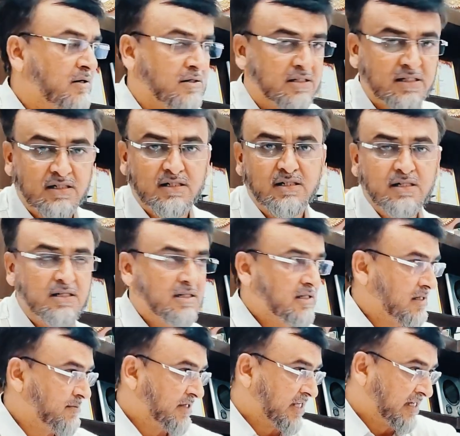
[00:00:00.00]
और
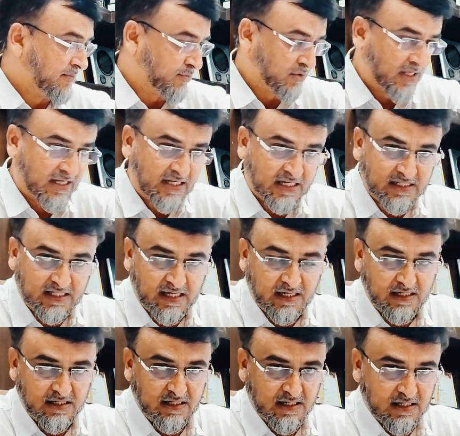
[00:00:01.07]
हमारा ये पूरा
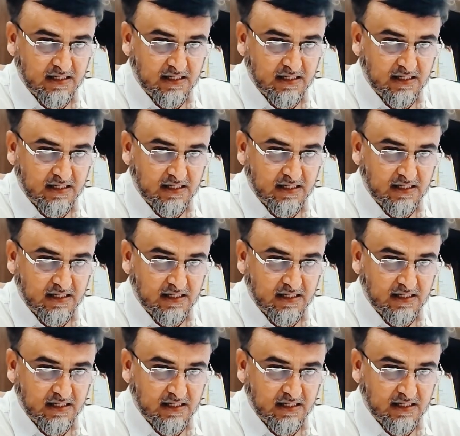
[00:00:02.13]
रास्ता